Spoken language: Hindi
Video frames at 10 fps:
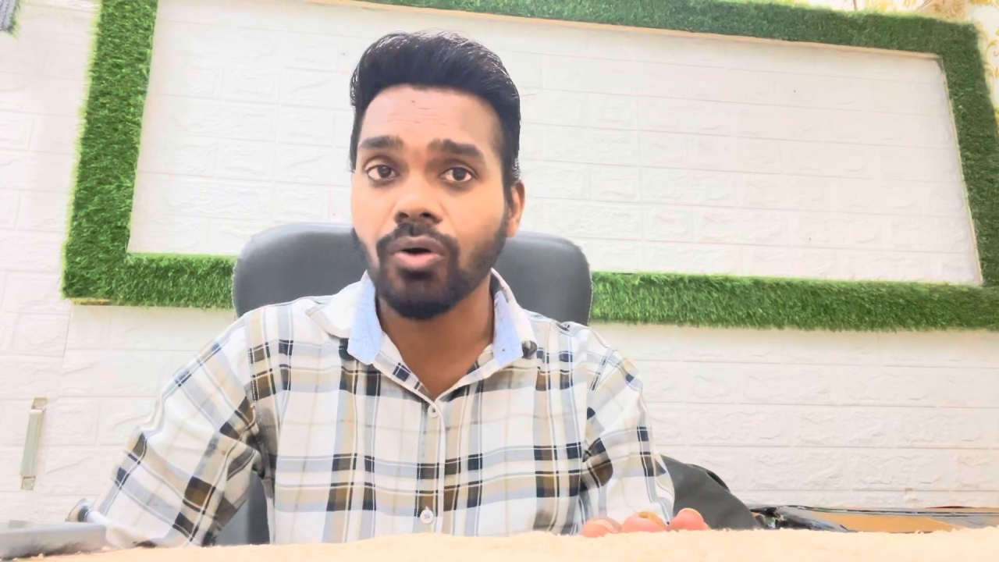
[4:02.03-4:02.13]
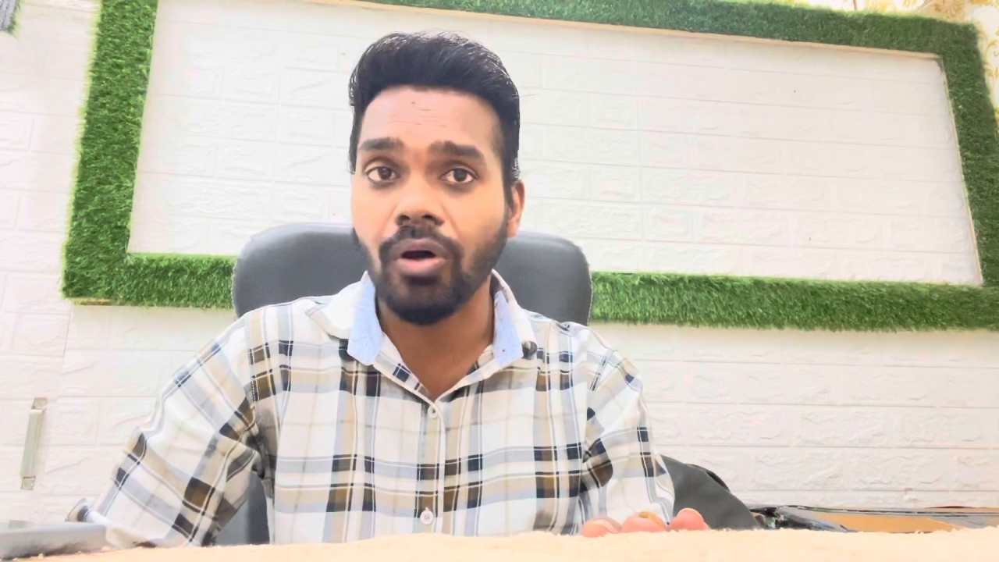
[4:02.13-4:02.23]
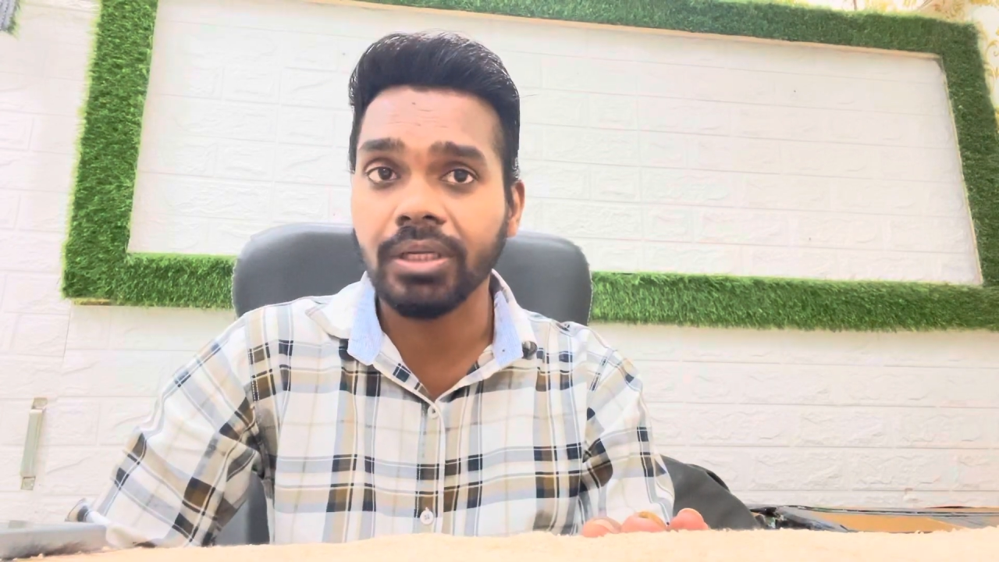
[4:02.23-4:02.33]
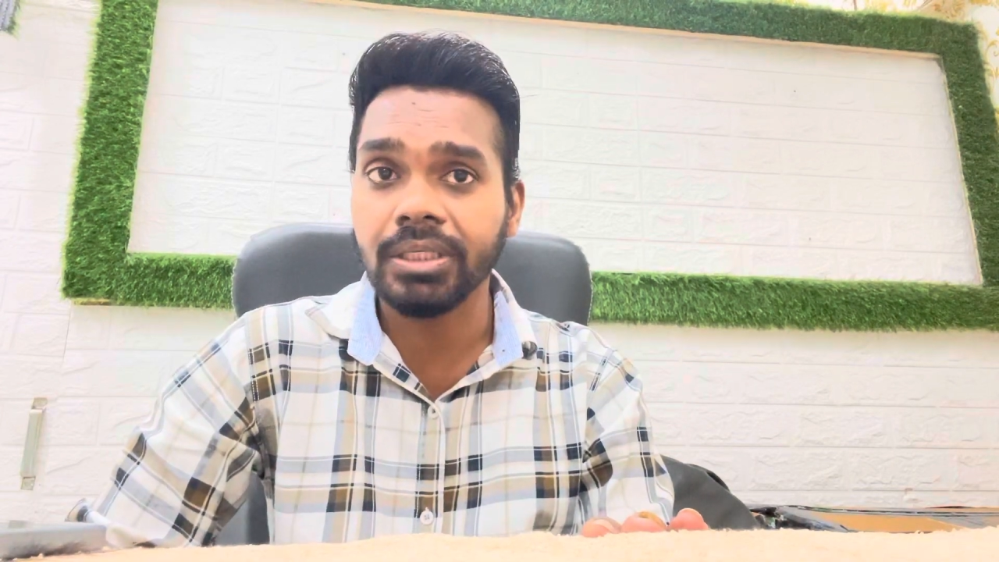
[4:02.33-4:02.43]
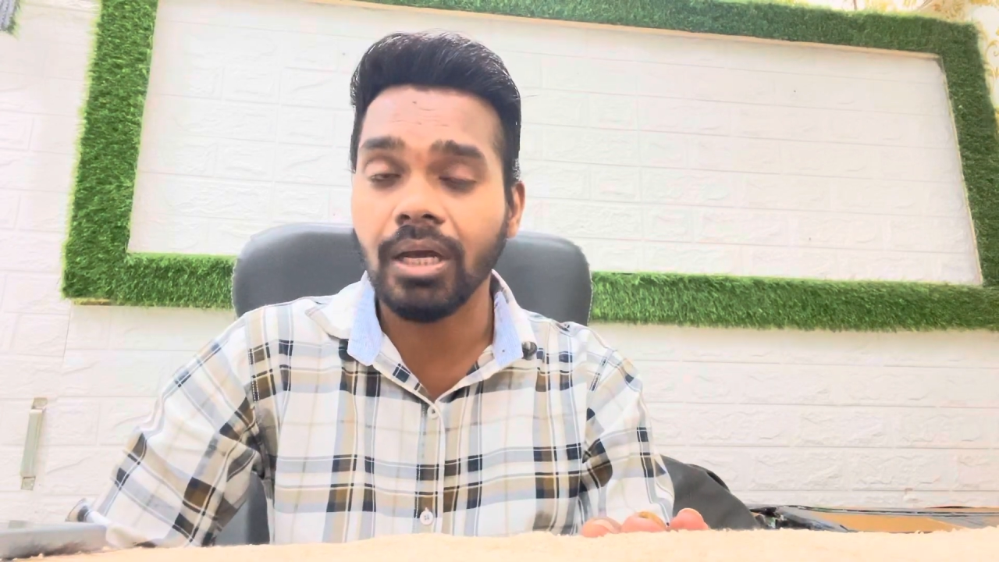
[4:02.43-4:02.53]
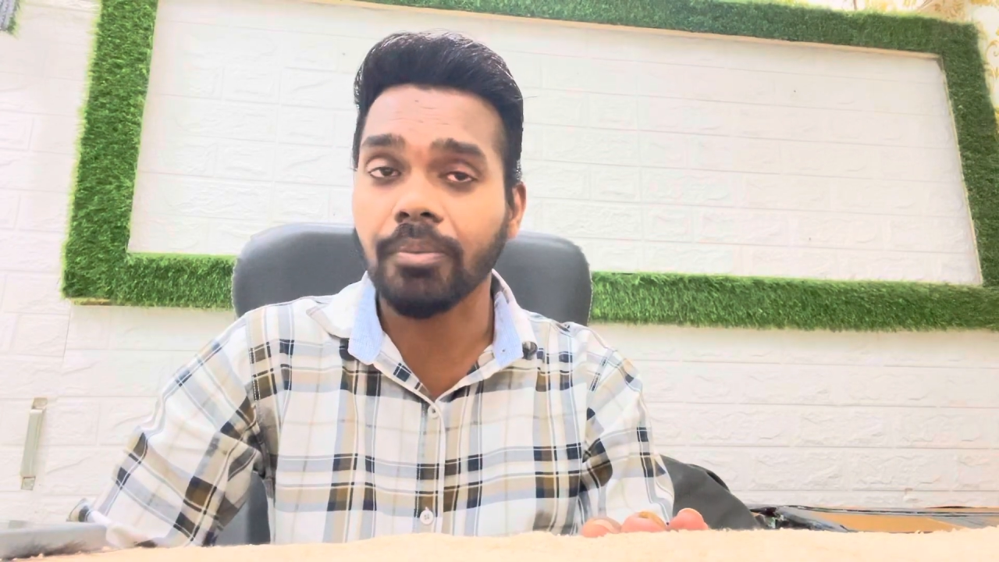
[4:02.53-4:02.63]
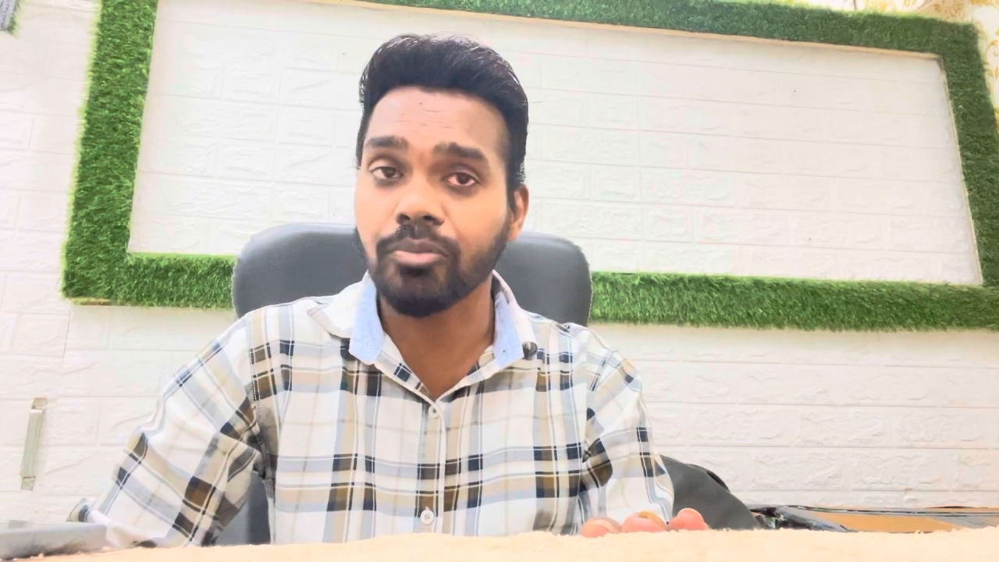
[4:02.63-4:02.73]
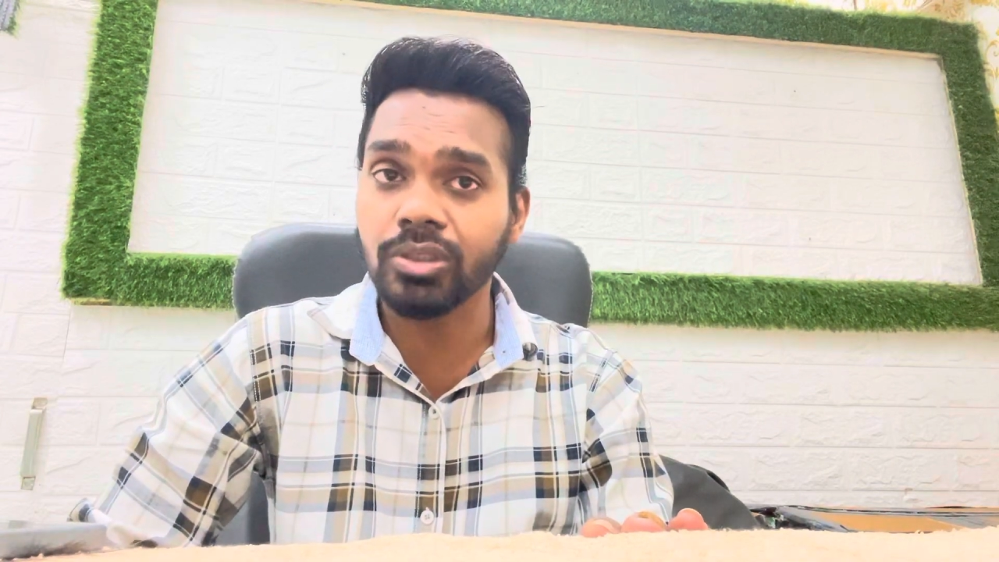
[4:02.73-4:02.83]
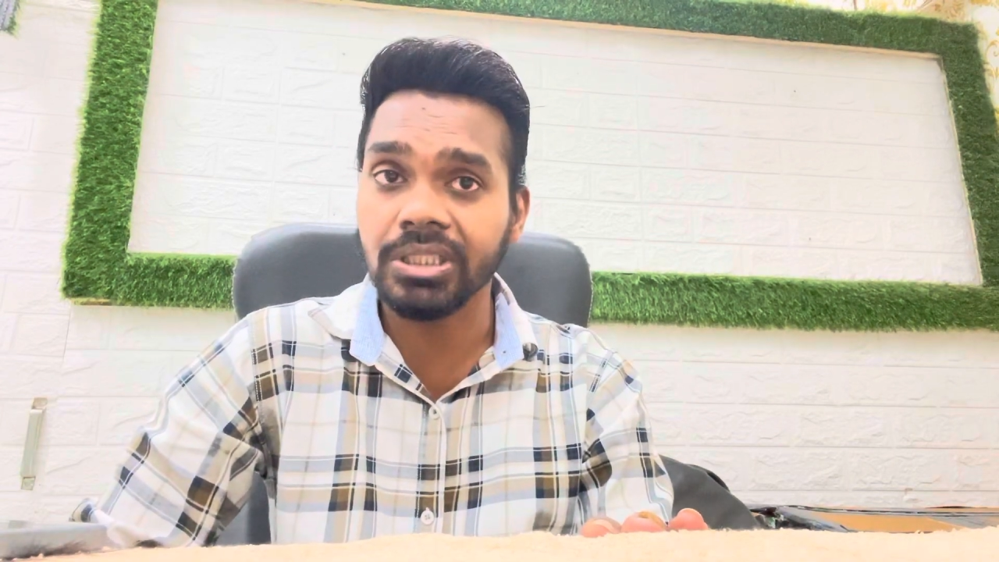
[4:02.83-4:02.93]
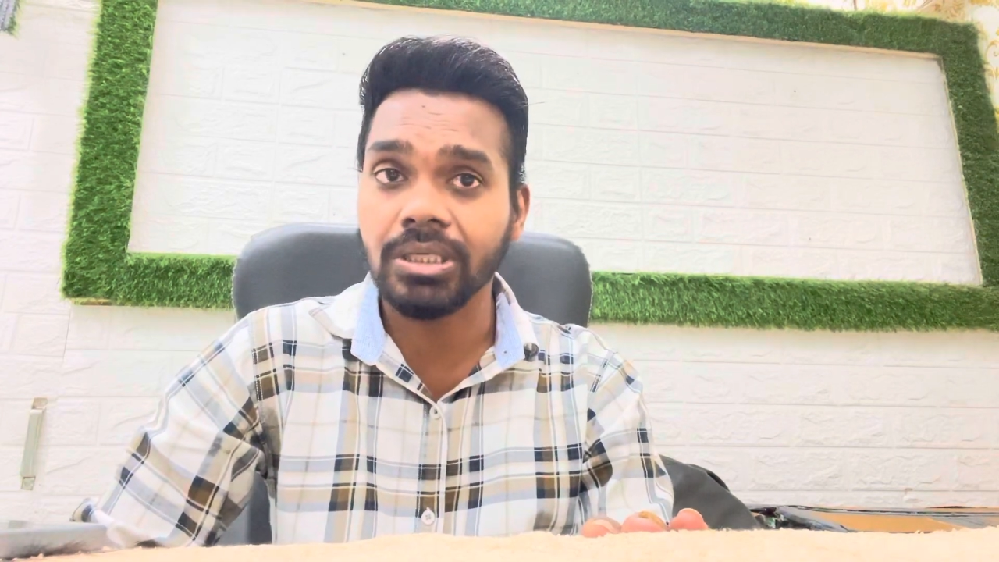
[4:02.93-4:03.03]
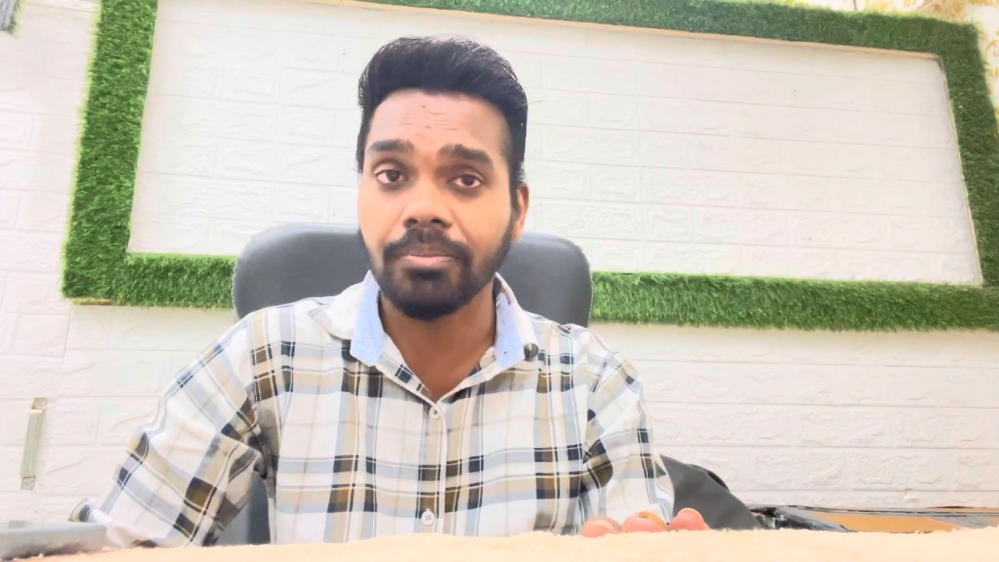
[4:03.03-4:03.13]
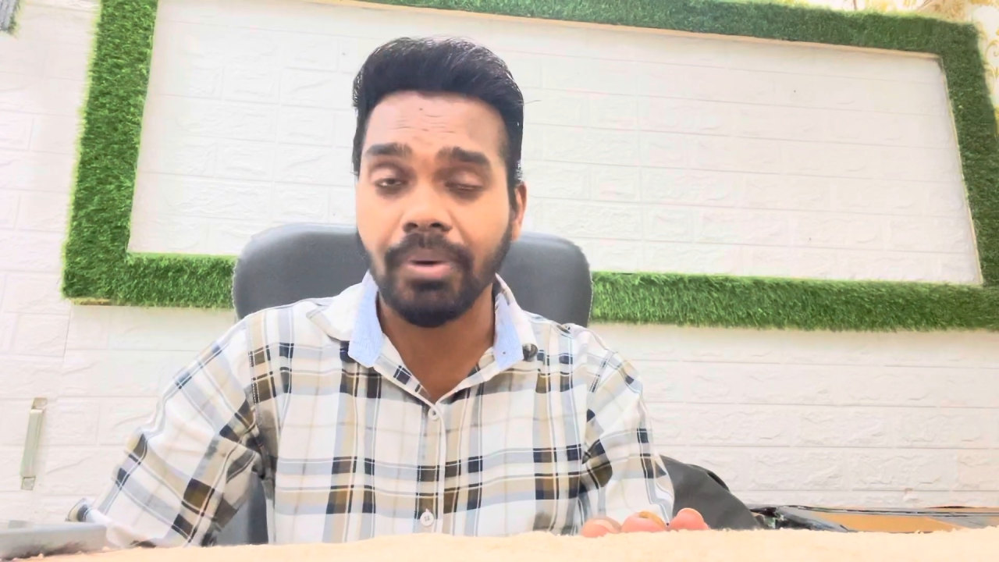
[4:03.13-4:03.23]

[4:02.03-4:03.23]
कॉल किया और मुझे इस सब